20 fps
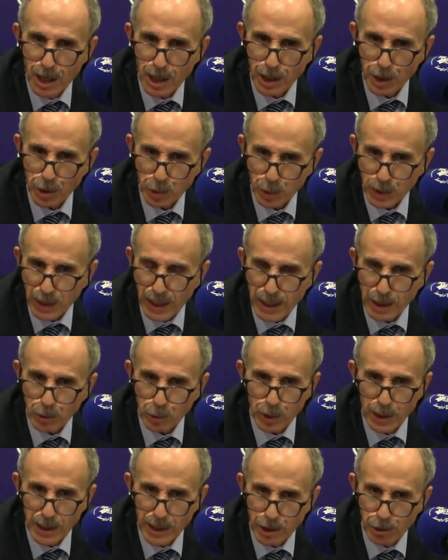يطرح
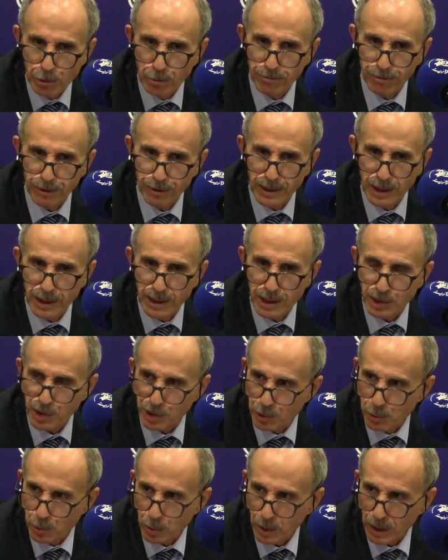كل يوم في
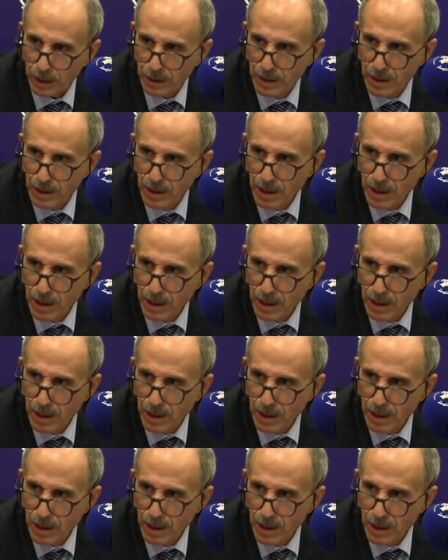السوق